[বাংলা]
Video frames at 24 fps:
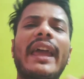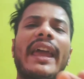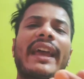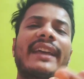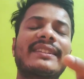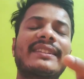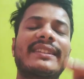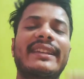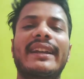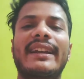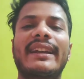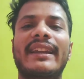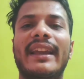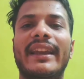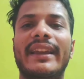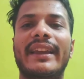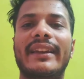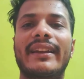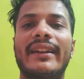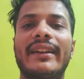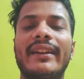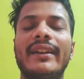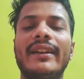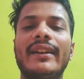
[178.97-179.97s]
এক সেকেন্ড
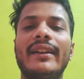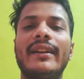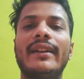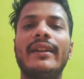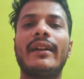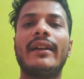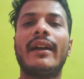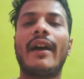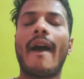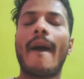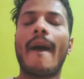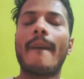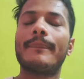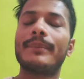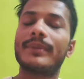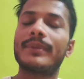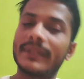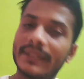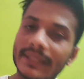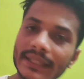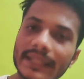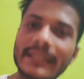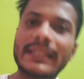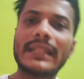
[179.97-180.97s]
লাগে না
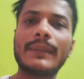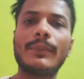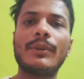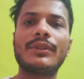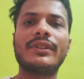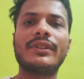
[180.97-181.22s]
সিরিয়াসলি